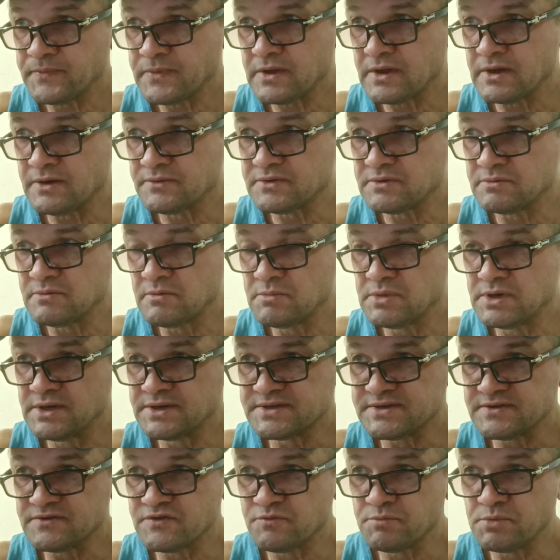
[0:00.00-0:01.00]

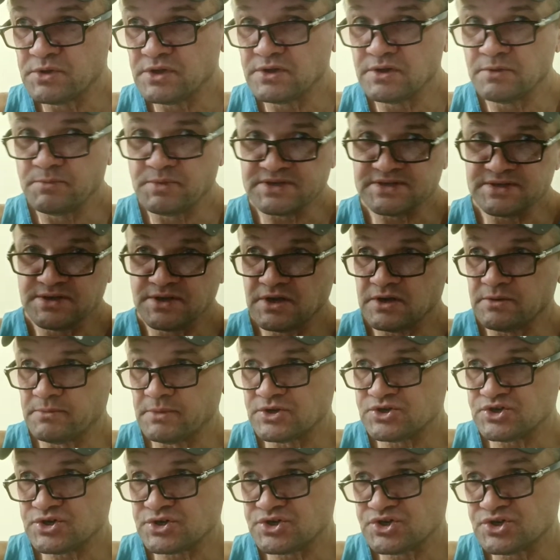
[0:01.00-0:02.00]
Автомобилист в пяти последних
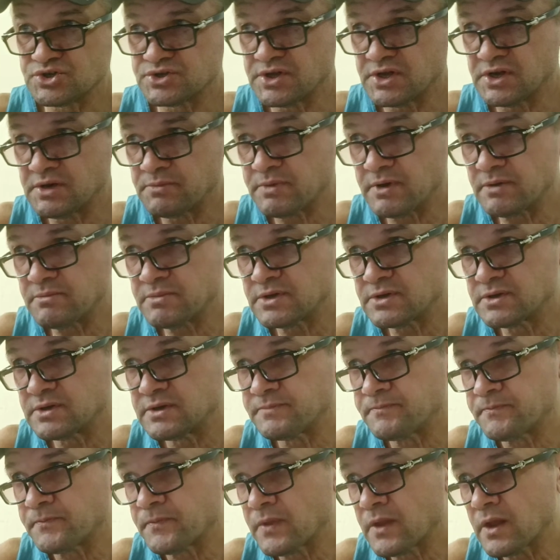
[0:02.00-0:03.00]
матчах 4 победы.